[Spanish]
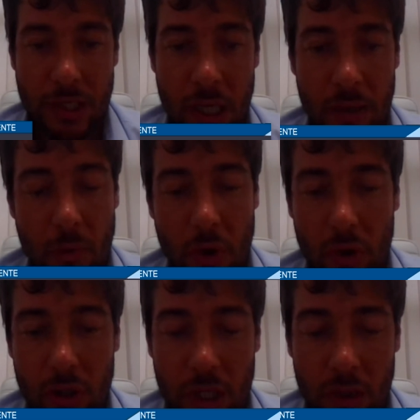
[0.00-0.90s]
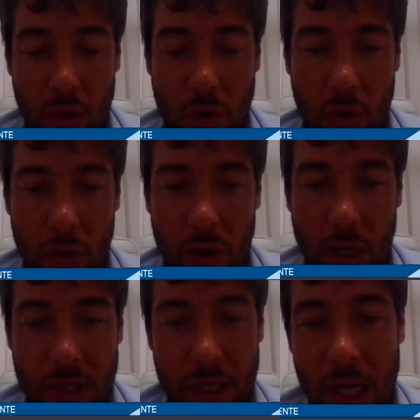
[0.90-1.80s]
Sí, muy contentos con
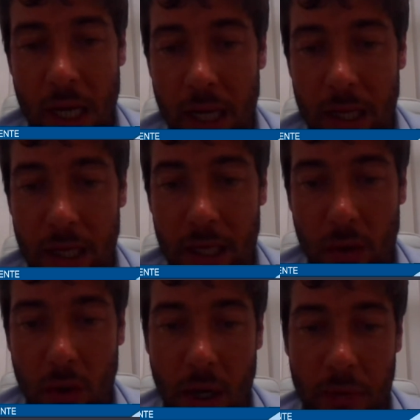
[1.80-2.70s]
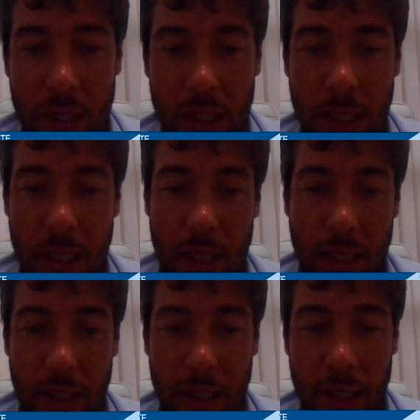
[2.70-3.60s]
la llegada de todo el
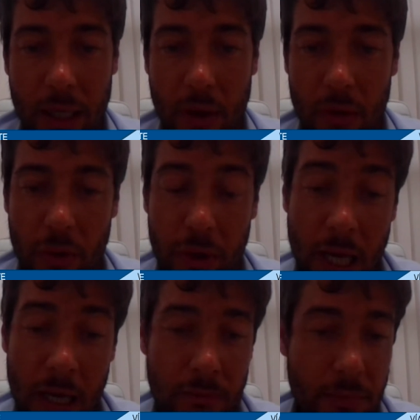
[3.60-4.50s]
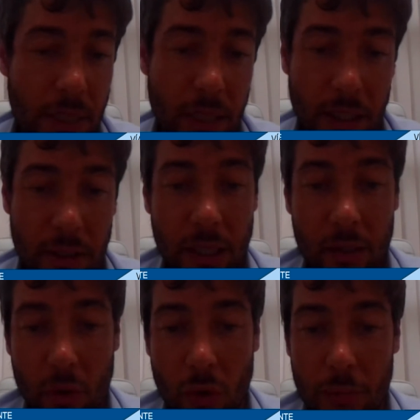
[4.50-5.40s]
gabinete de, Claudio Vidal, eh,
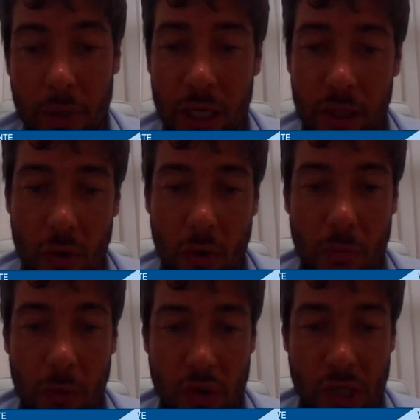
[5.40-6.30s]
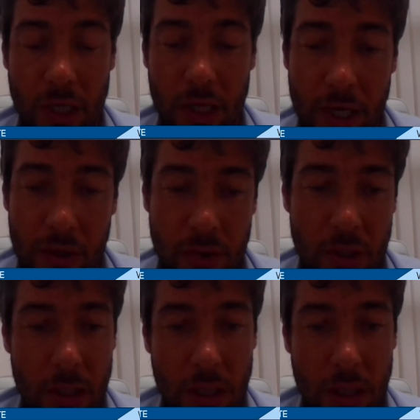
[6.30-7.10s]
tanto los ministros como los secretarios.